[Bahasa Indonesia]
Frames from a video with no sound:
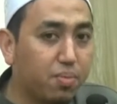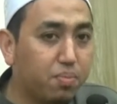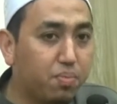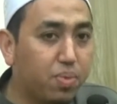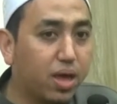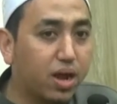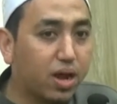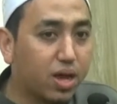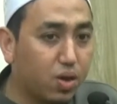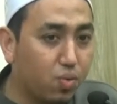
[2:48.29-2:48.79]

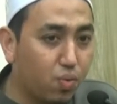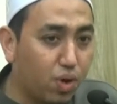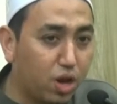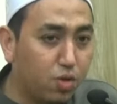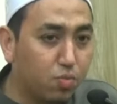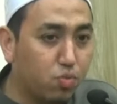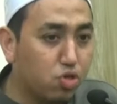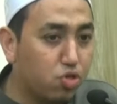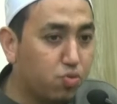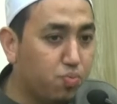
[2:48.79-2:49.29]
Biarkan wali
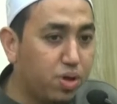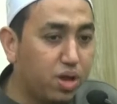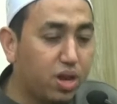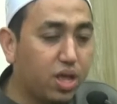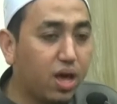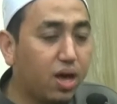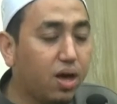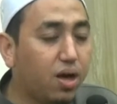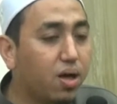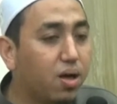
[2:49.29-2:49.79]
mujbir
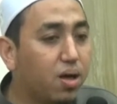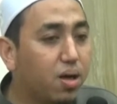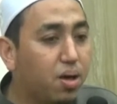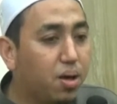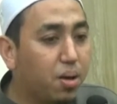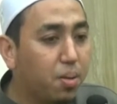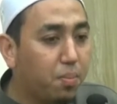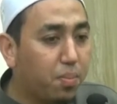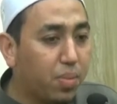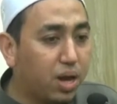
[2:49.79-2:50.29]
yang
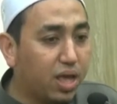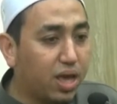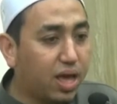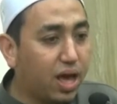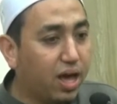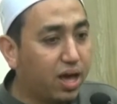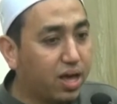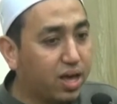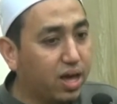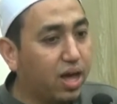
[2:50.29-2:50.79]

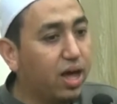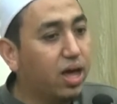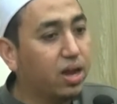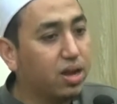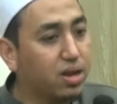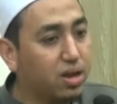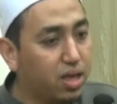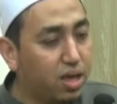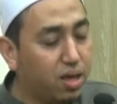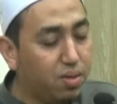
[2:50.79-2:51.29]
menikahkan,
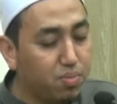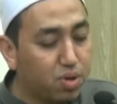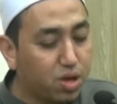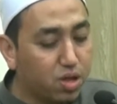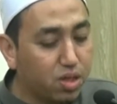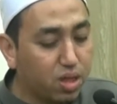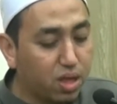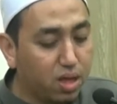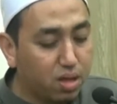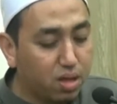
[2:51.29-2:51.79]
ya, begitu ya.